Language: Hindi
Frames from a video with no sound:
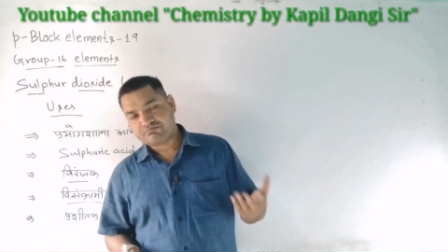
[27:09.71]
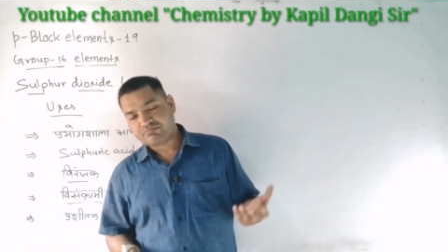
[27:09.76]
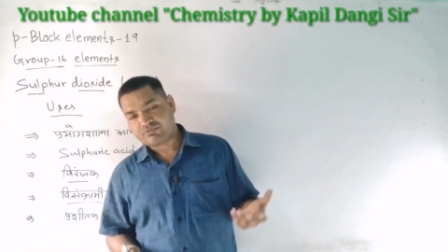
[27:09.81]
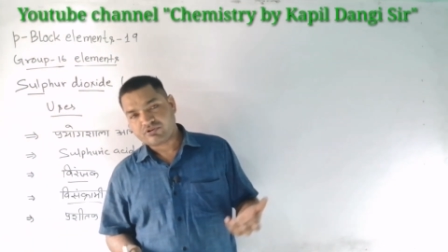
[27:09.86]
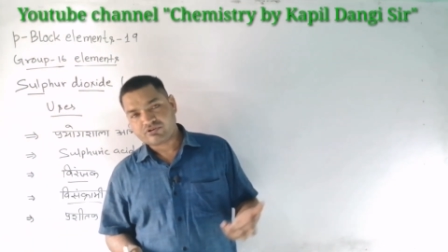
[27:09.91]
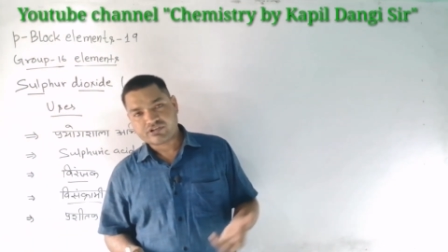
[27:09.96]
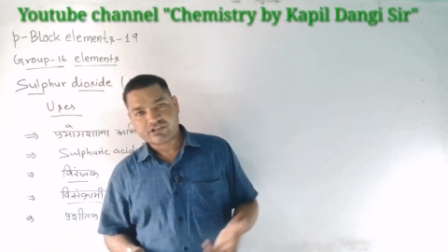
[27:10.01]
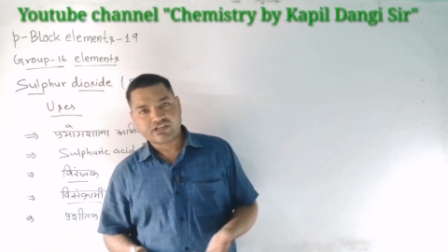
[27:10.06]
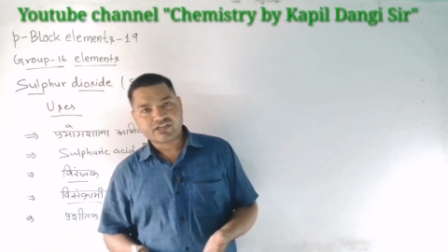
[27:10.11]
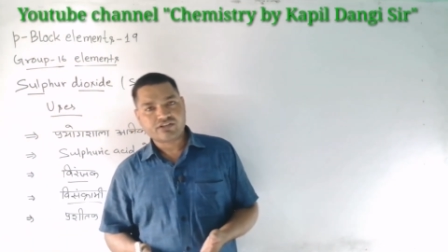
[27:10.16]

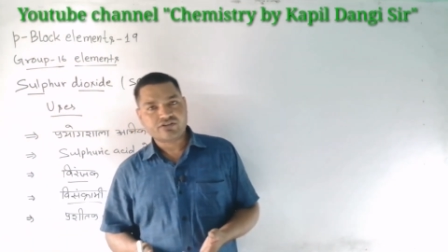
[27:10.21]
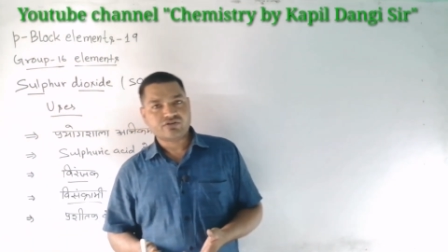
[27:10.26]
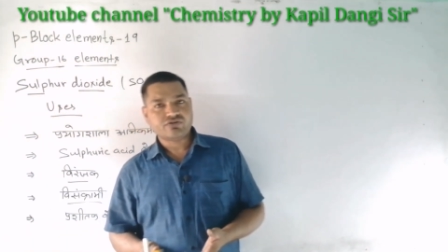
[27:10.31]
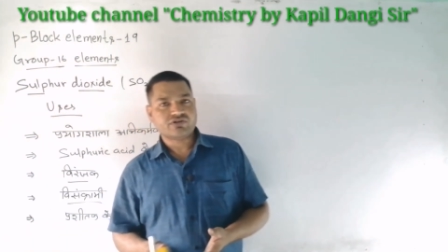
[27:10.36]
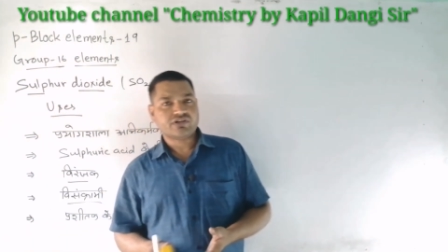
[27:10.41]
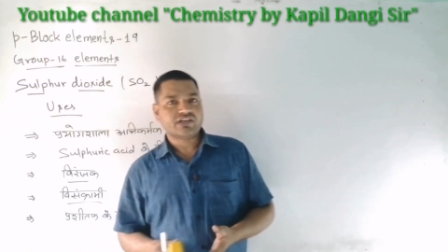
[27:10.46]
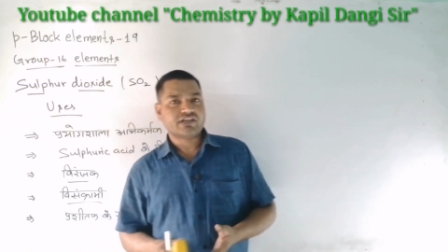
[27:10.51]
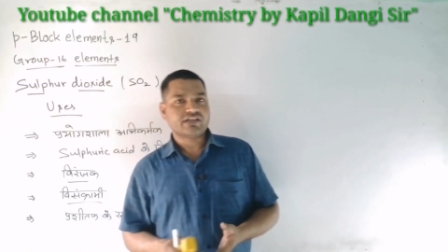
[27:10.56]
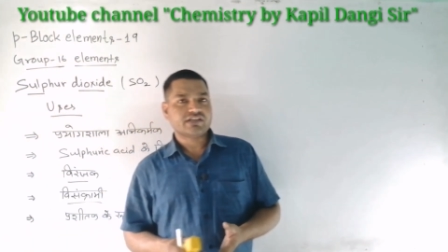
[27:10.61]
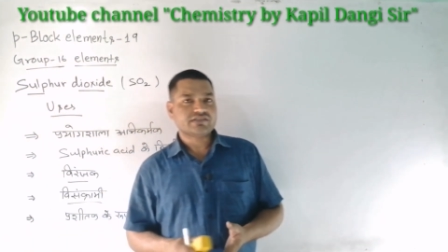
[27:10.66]
इम्पॉर्टेंट
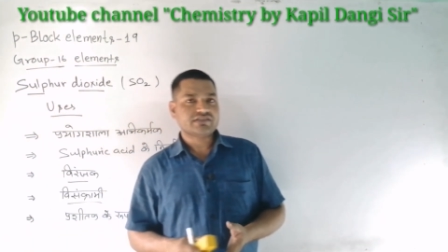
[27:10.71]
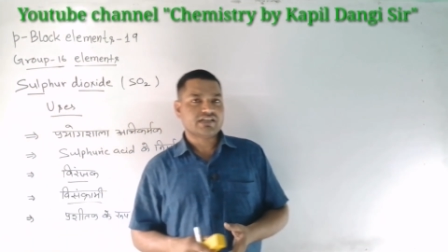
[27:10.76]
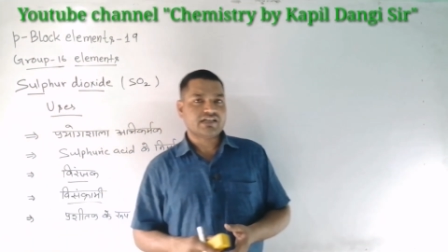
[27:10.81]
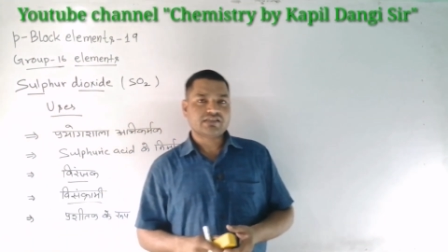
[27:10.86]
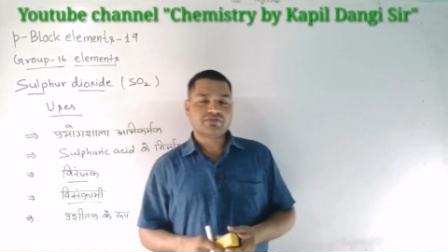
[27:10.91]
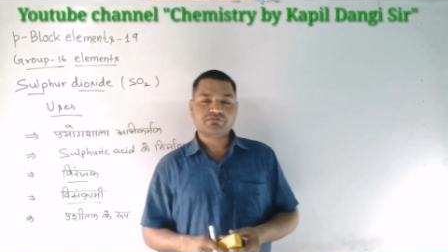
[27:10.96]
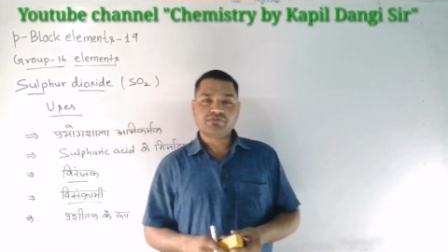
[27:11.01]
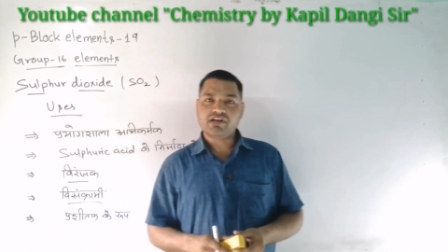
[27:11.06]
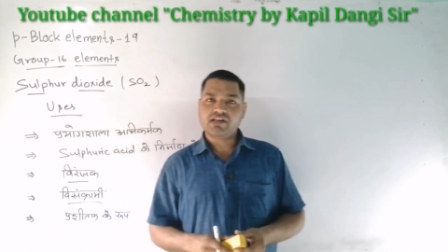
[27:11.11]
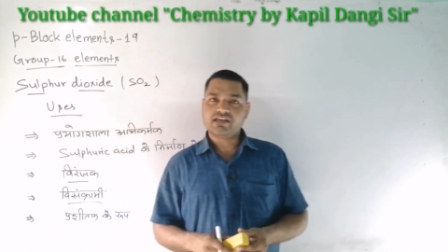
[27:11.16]
यौगिक के
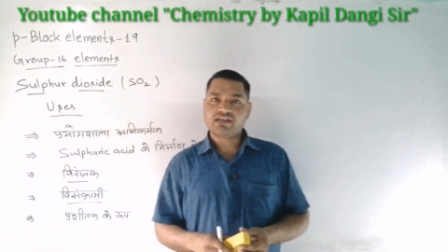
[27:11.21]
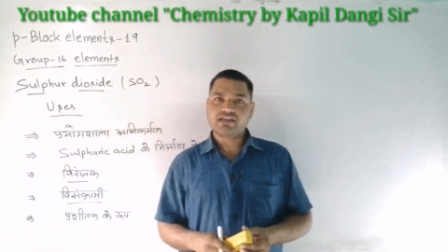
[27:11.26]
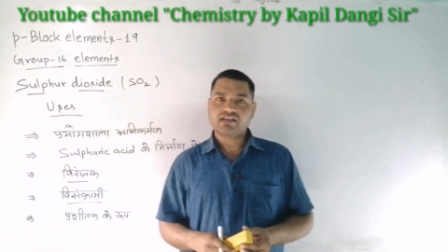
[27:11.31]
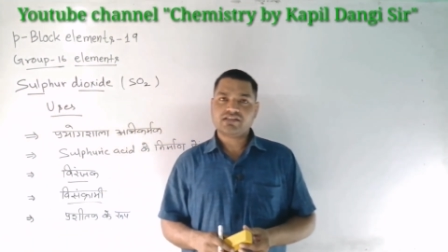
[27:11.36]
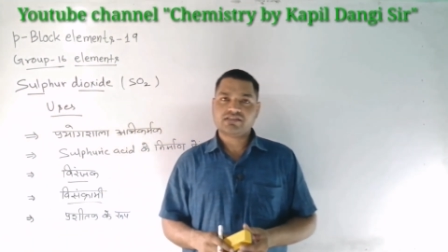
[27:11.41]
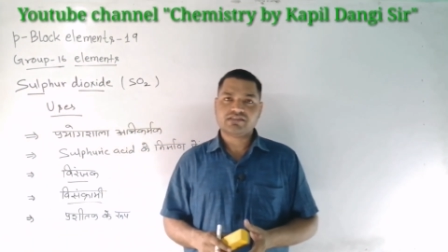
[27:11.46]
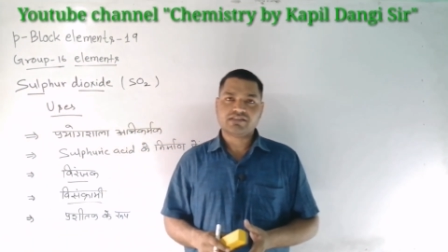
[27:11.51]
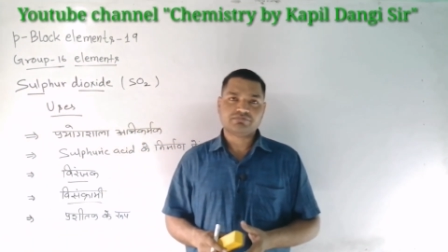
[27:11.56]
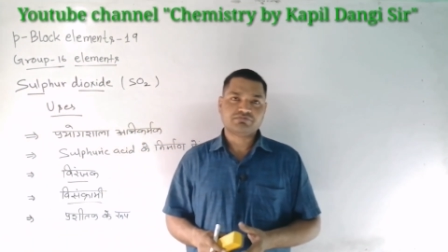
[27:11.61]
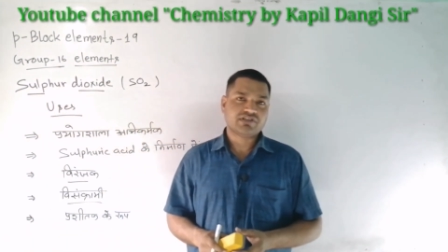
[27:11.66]
साथ
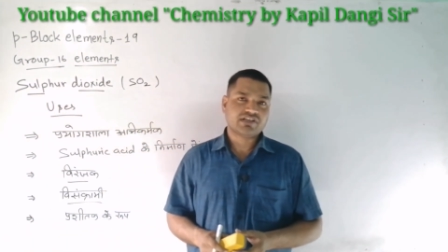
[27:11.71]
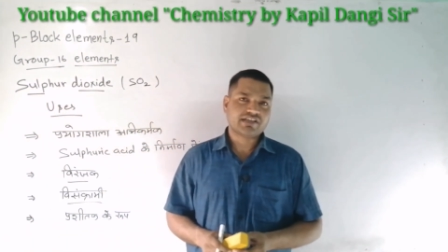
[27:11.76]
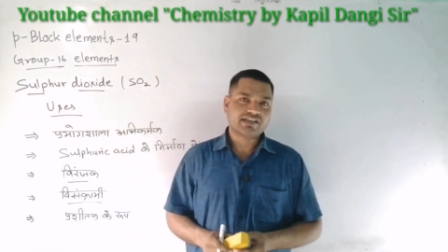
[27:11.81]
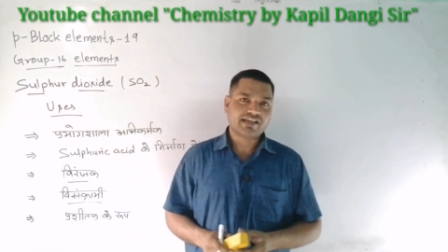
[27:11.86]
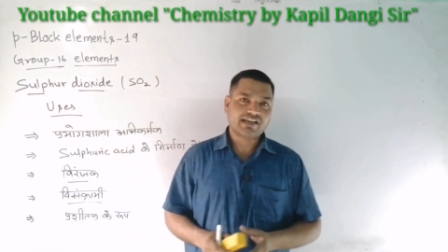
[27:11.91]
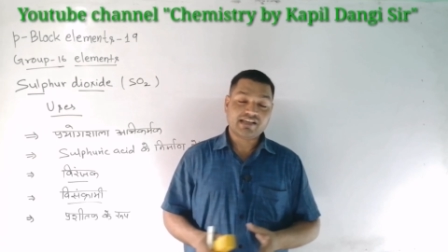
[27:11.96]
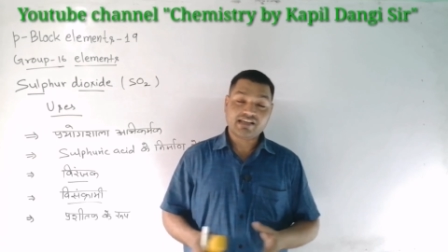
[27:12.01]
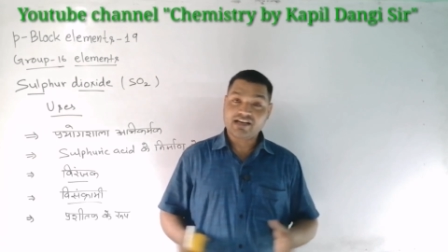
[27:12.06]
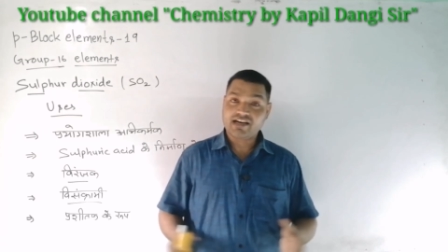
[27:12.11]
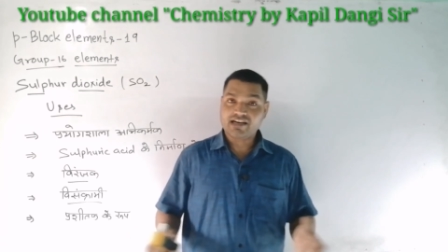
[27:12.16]
मिलेंगे तब
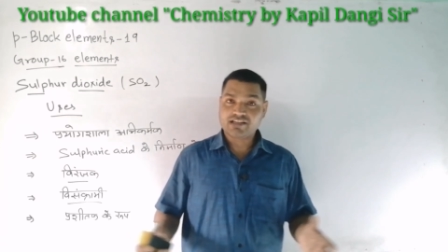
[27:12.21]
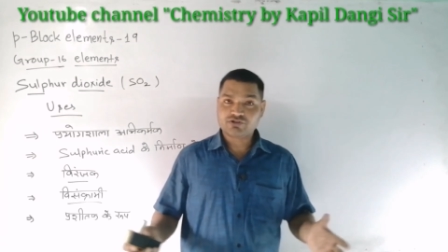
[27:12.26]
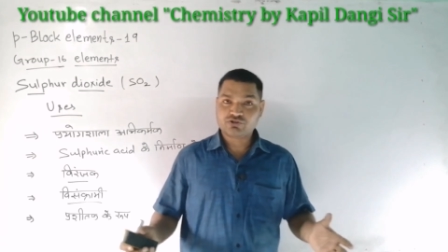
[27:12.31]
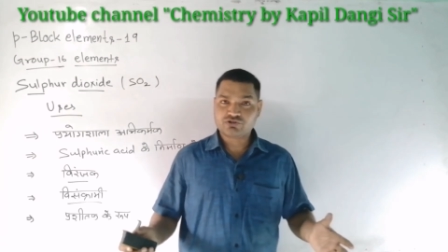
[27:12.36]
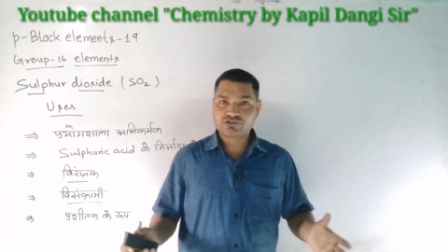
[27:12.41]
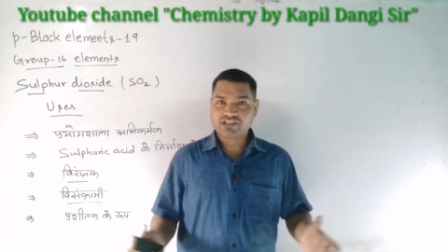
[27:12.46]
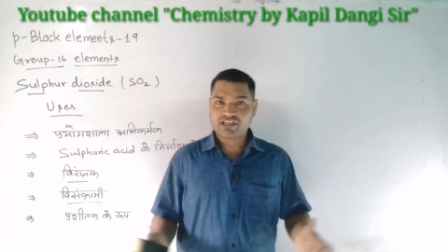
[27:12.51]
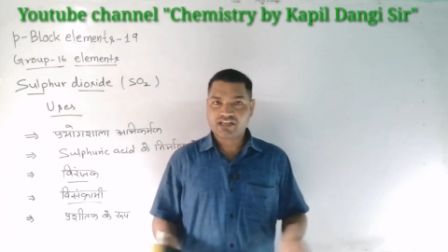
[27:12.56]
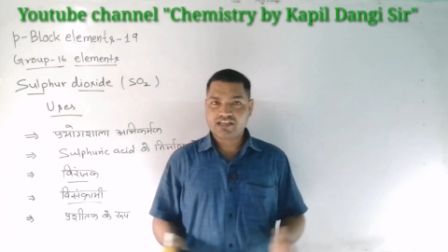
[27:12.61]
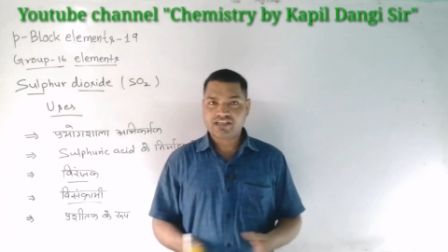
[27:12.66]
तक के लिए
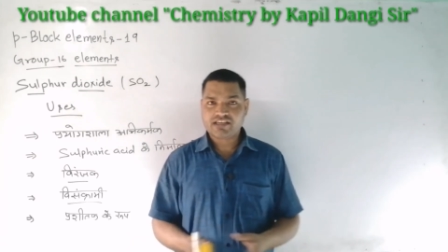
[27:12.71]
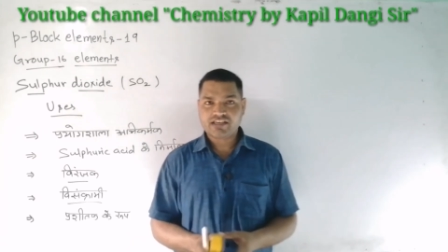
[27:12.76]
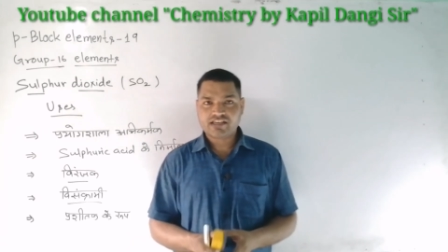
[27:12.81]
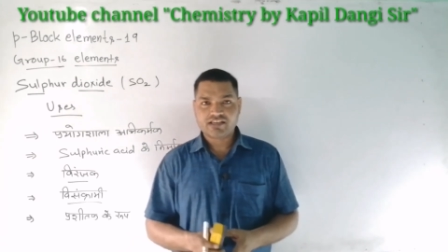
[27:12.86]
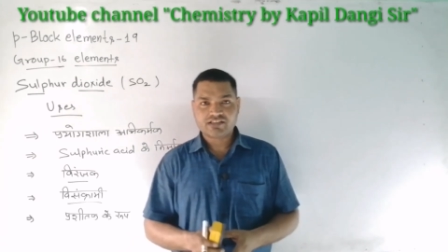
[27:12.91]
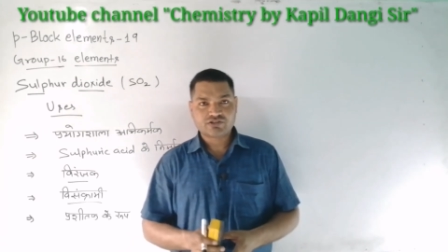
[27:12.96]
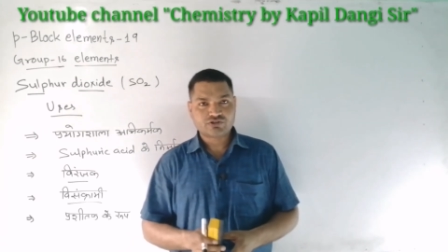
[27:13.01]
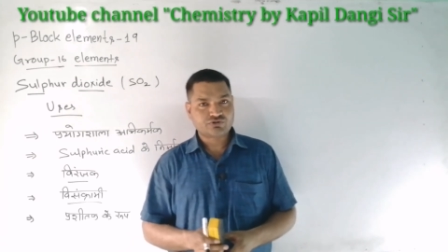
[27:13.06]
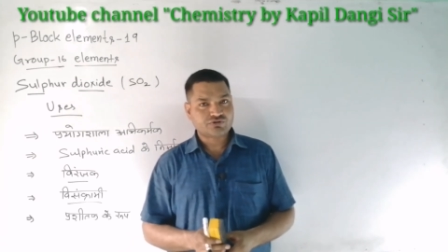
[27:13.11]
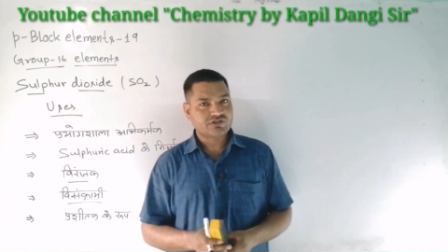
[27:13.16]
हाथ धोते
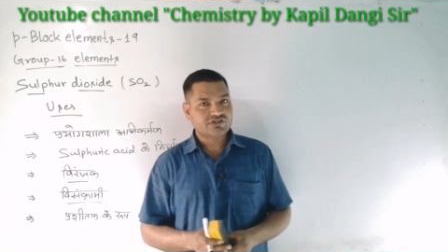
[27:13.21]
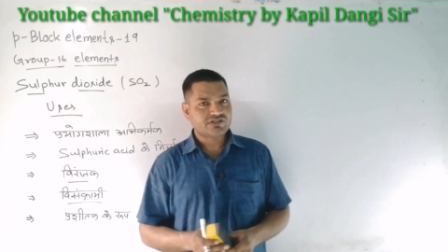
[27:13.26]
रहिए